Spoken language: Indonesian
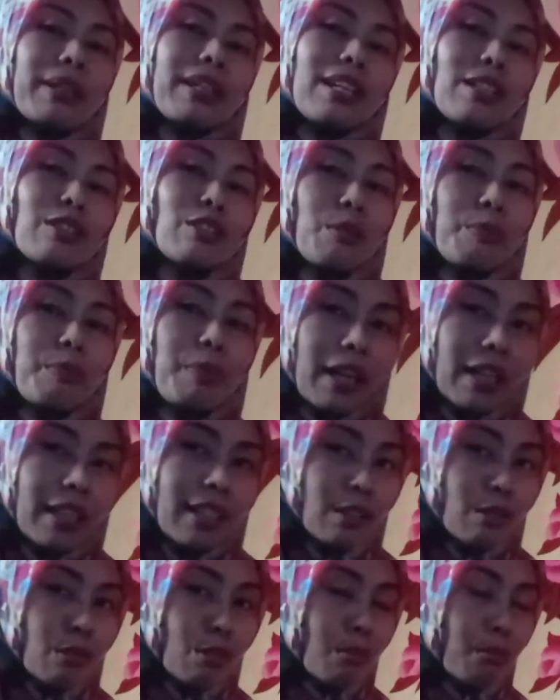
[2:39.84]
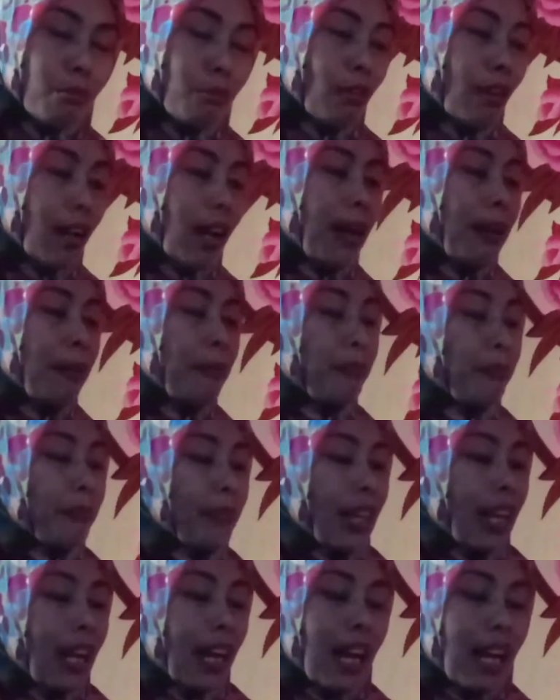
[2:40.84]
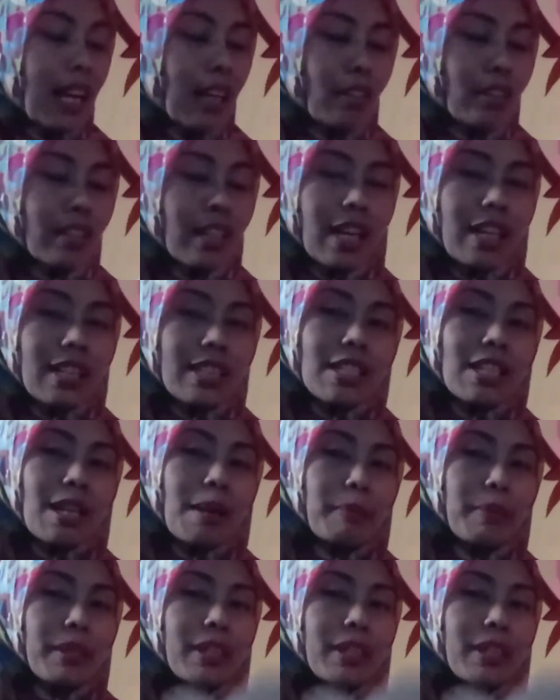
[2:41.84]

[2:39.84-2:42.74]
pernah nyoba itu semua kalau yang Sharp